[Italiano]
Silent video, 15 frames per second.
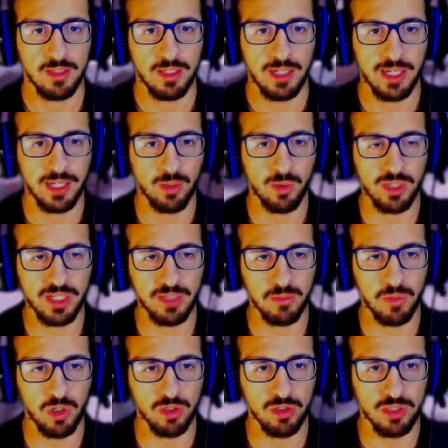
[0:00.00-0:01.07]
Ah, in qualche
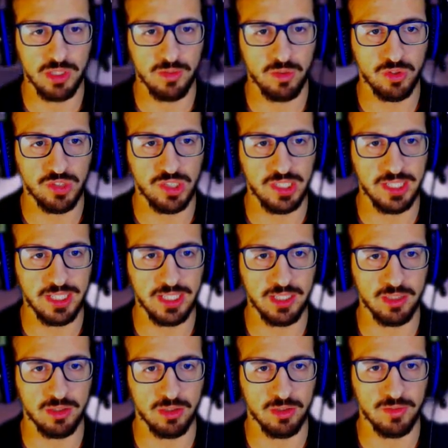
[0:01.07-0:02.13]
modo devo
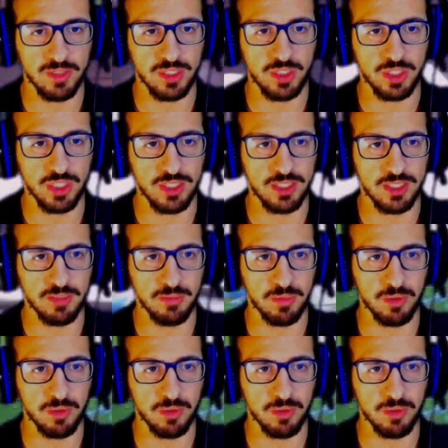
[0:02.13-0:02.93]
salire dove c'è il tipo